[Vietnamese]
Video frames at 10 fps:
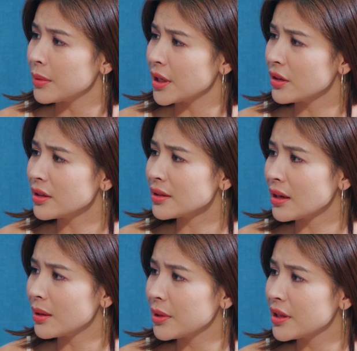mày nói với
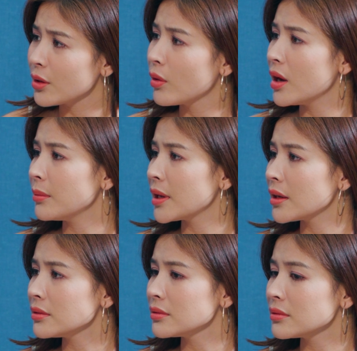tao là mày về quê
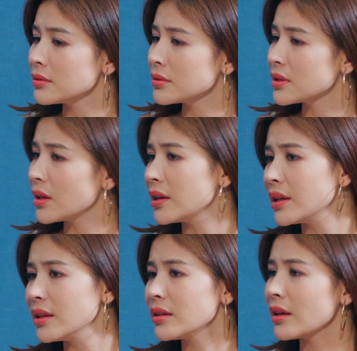mà sao lại
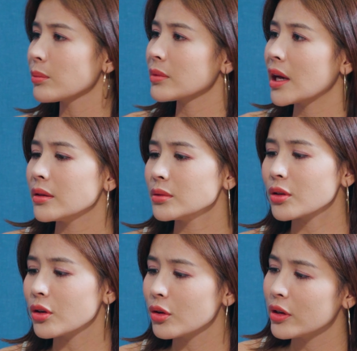đi với chồng tao
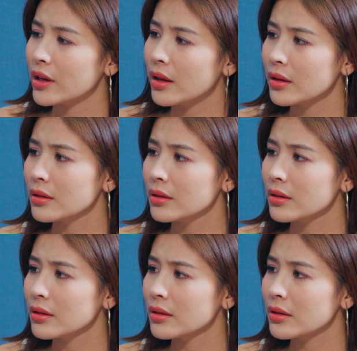rồi còn ngồi ở đây